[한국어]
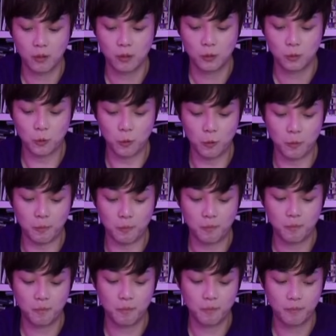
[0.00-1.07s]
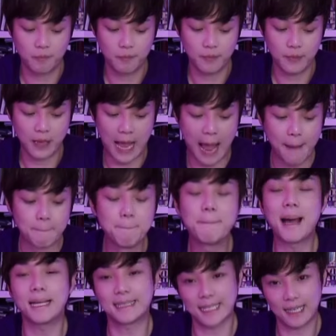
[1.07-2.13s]
좀안
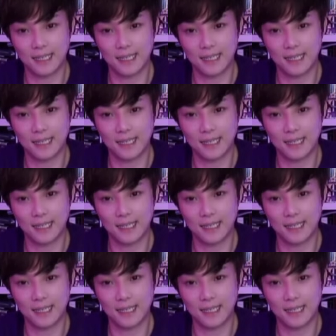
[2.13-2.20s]
맞아.